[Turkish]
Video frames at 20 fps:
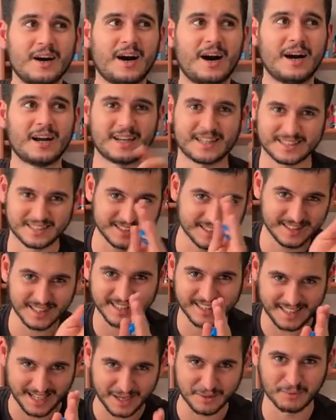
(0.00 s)
arasında
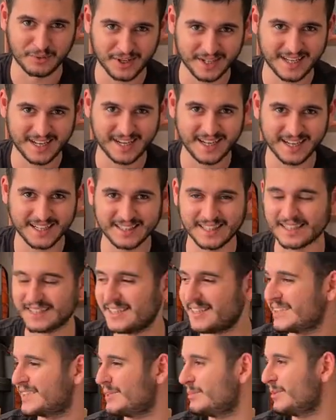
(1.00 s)
da yani buraya gelene kadar
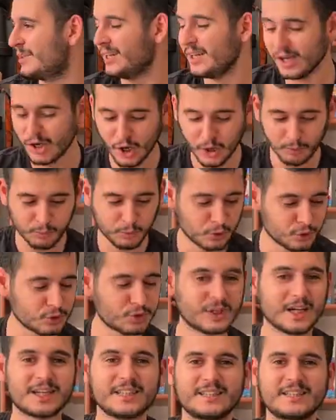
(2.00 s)
iki kısımda da bunun
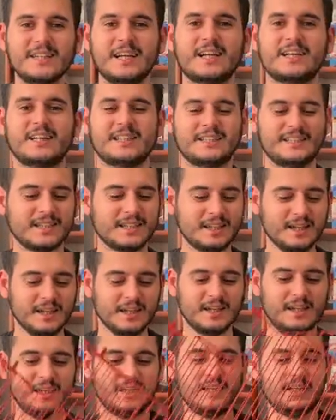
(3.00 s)
sarısını arkadaşlar
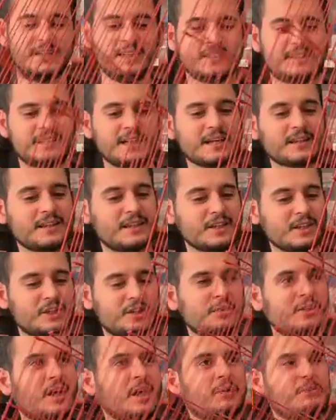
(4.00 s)
e, sattık.
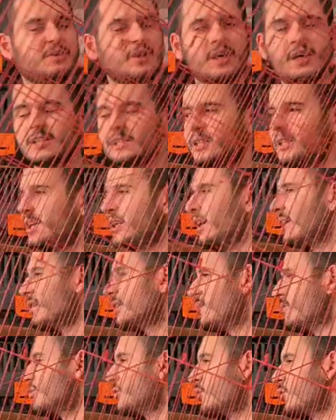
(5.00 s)
Şimdi elimize kaç tane
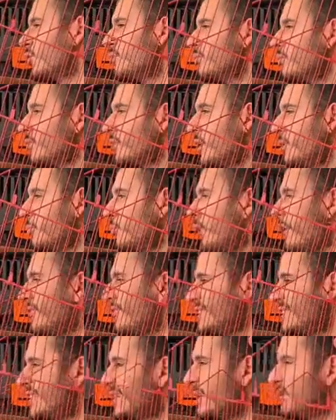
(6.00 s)
kaldı bunun? Oğlum, bu
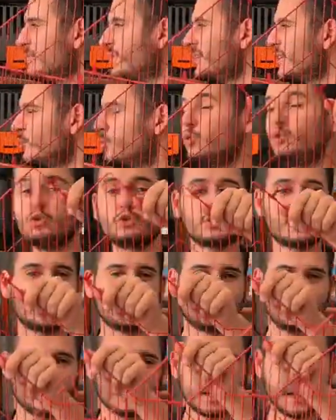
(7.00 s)
kafesten elimize de 3 tane
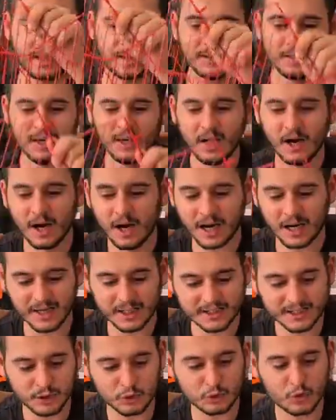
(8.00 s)
tek kaldı.
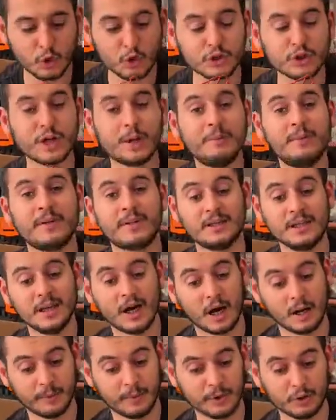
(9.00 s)
Arkadaşlar 4 gemlikli
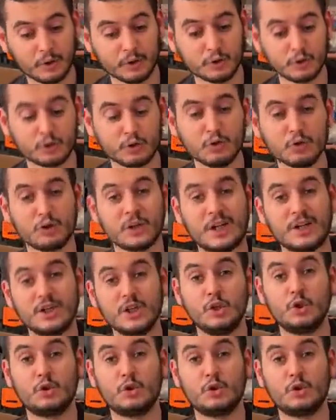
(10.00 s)
haberiniz olsun sadece